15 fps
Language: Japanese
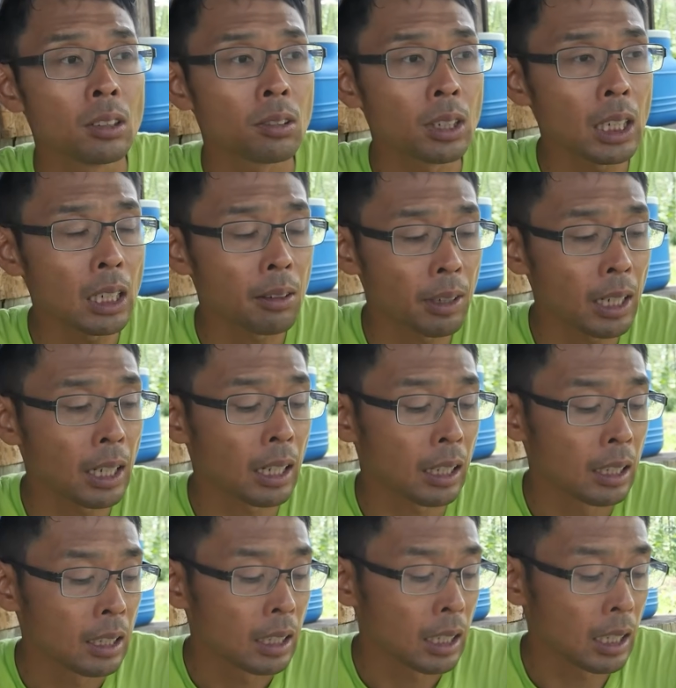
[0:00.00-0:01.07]
これら
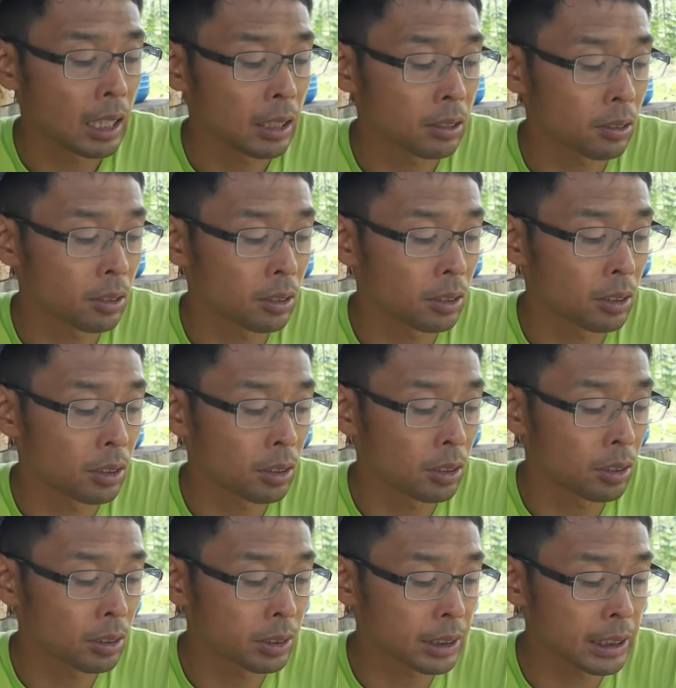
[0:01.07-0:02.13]
は、えっ、ー、
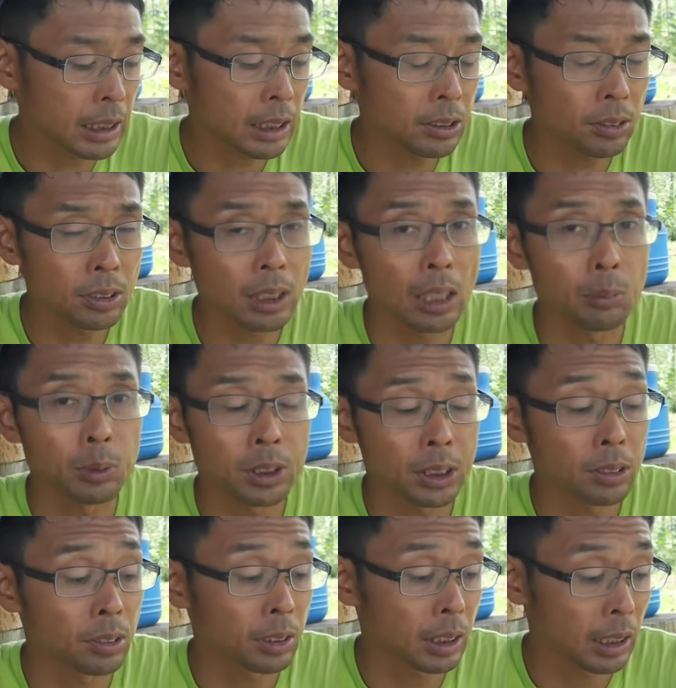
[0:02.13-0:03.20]
と、自家消費はも
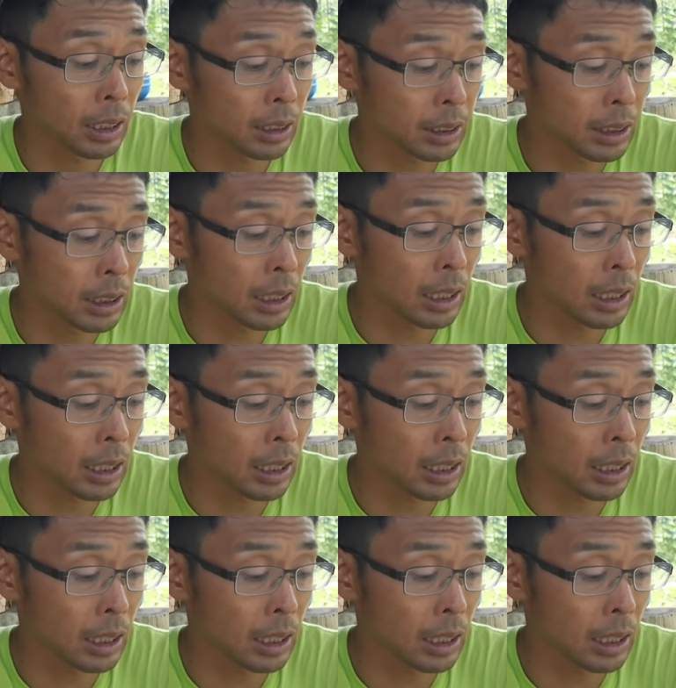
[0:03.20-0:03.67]
ちろん OK ですし、